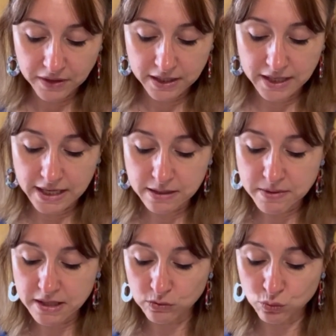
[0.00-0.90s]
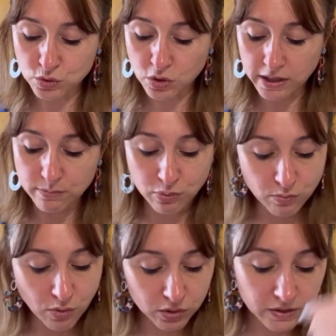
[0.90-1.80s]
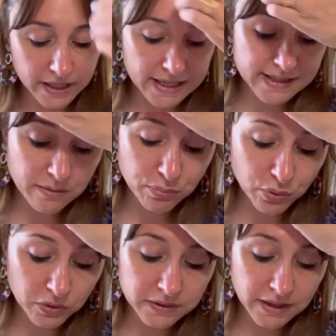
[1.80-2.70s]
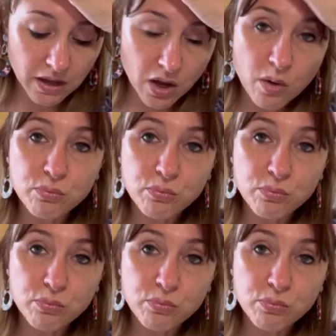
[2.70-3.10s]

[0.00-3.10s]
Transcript: qui élimine en douceur les peaux mortes et les impuretés